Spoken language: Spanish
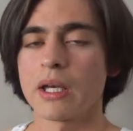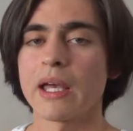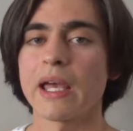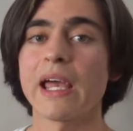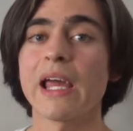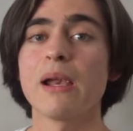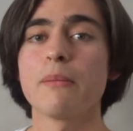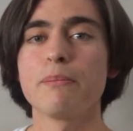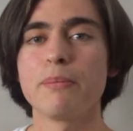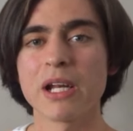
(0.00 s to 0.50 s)

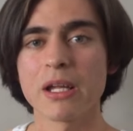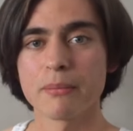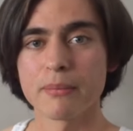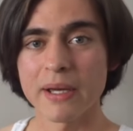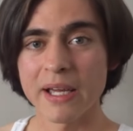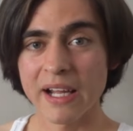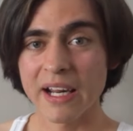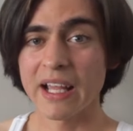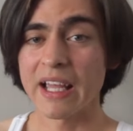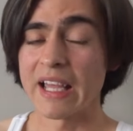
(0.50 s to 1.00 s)
El
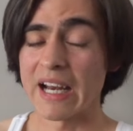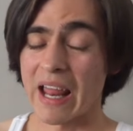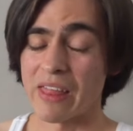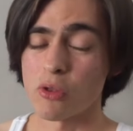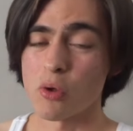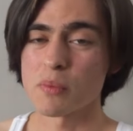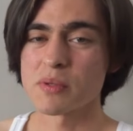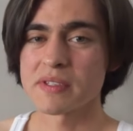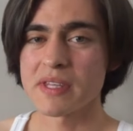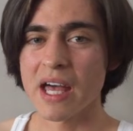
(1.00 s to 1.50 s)
primer gran
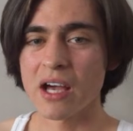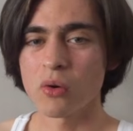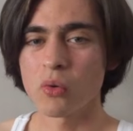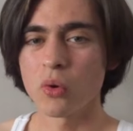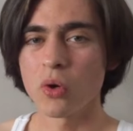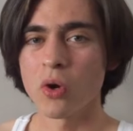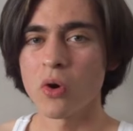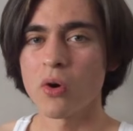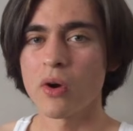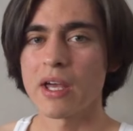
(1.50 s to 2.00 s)

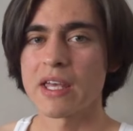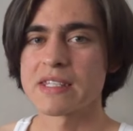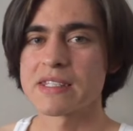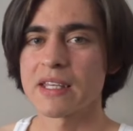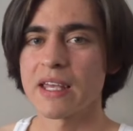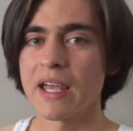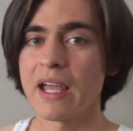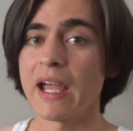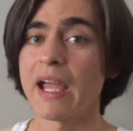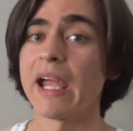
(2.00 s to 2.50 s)
obstáculo es
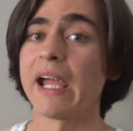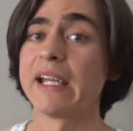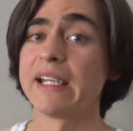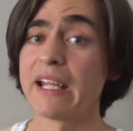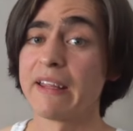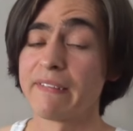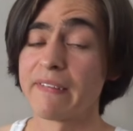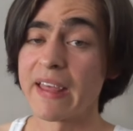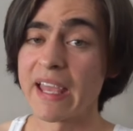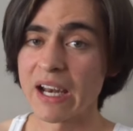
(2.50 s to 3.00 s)
que en
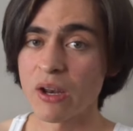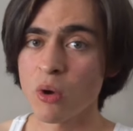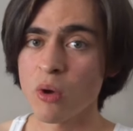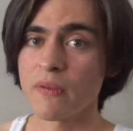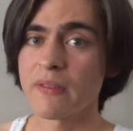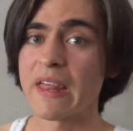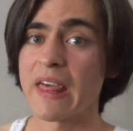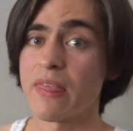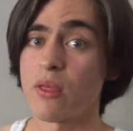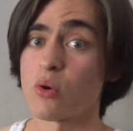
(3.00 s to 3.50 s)
enero
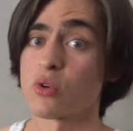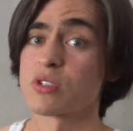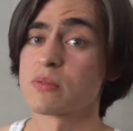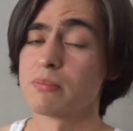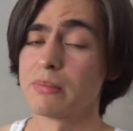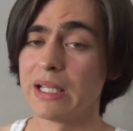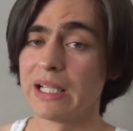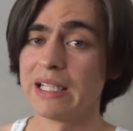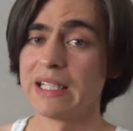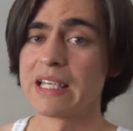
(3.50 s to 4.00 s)
de
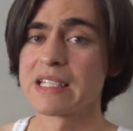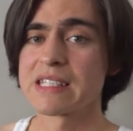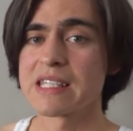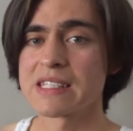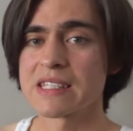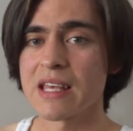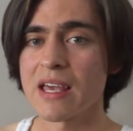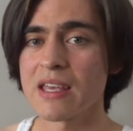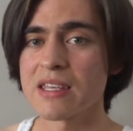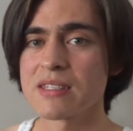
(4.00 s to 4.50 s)

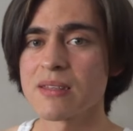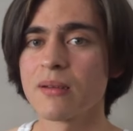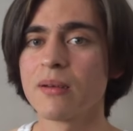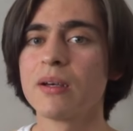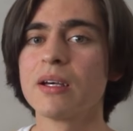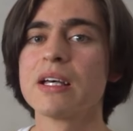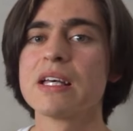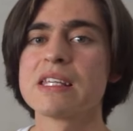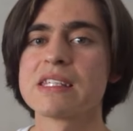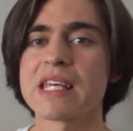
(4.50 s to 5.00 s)
2016
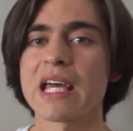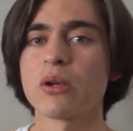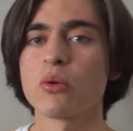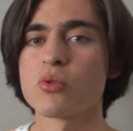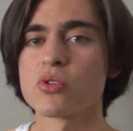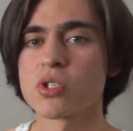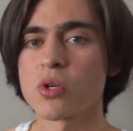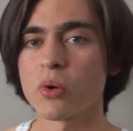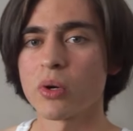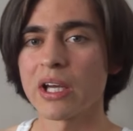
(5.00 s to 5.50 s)
se
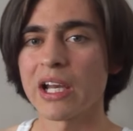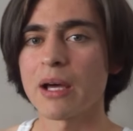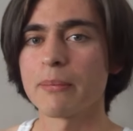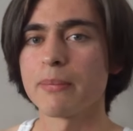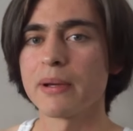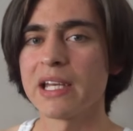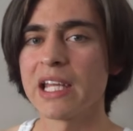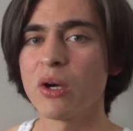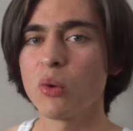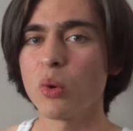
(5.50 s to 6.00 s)
anunció que la
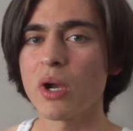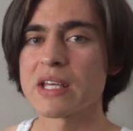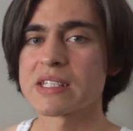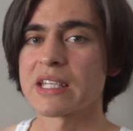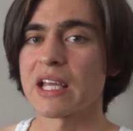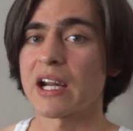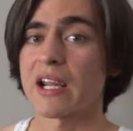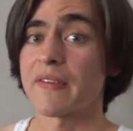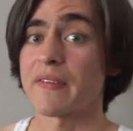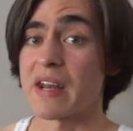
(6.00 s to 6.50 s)
película
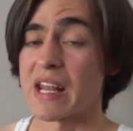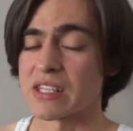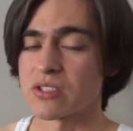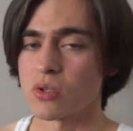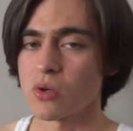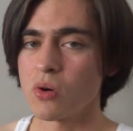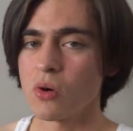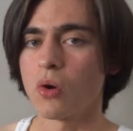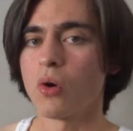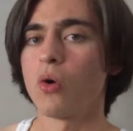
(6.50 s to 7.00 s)
se
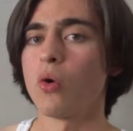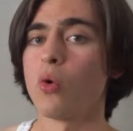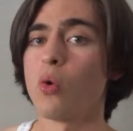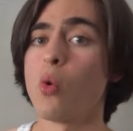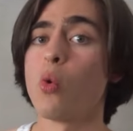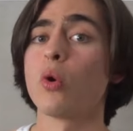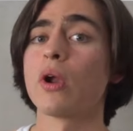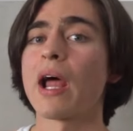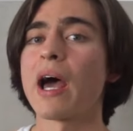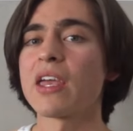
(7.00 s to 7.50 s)
retrasó
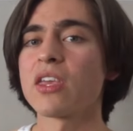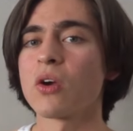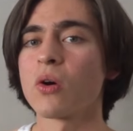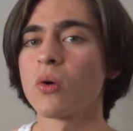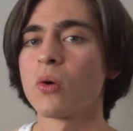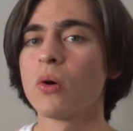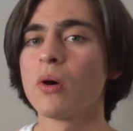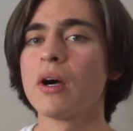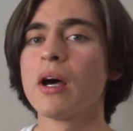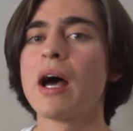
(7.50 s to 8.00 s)
un año,
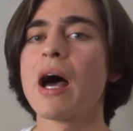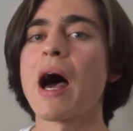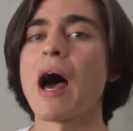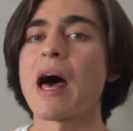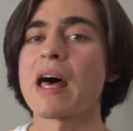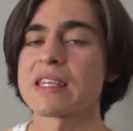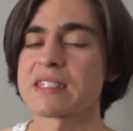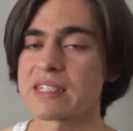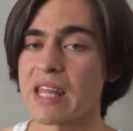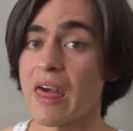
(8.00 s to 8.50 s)

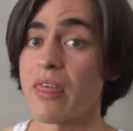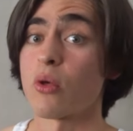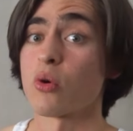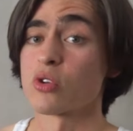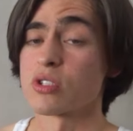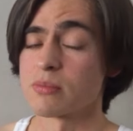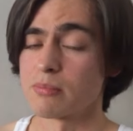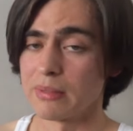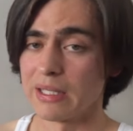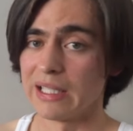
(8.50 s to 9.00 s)
hasta
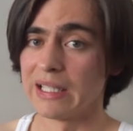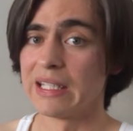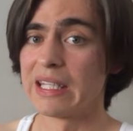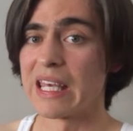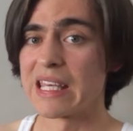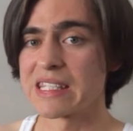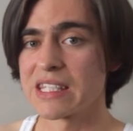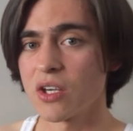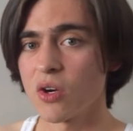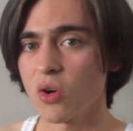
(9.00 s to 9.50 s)

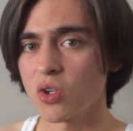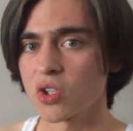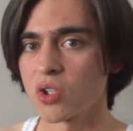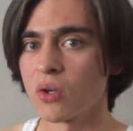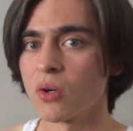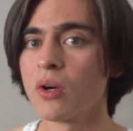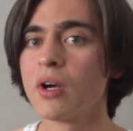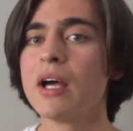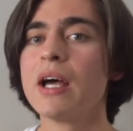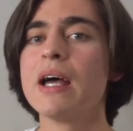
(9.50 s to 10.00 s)
2018,
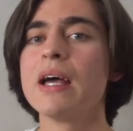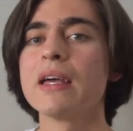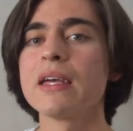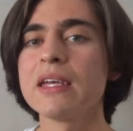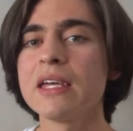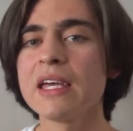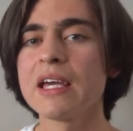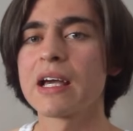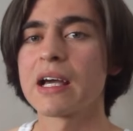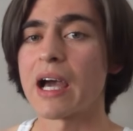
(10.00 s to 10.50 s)

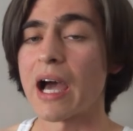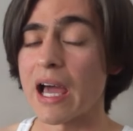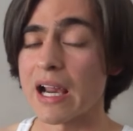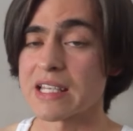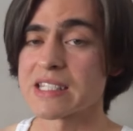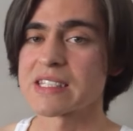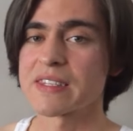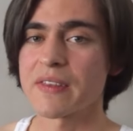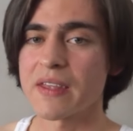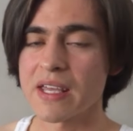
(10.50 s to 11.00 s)
y
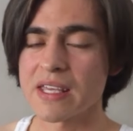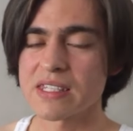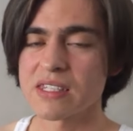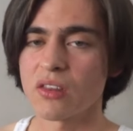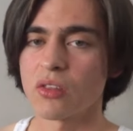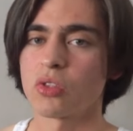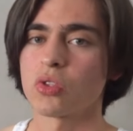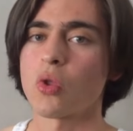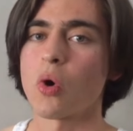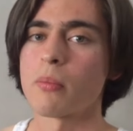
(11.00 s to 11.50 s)
Cars 3
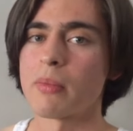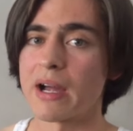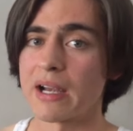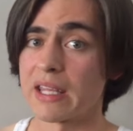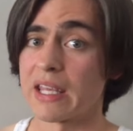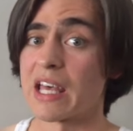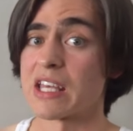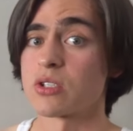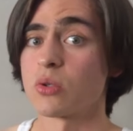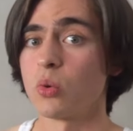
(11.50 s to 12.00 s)

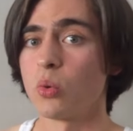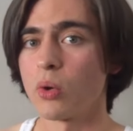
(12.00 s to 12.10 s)
tomaría su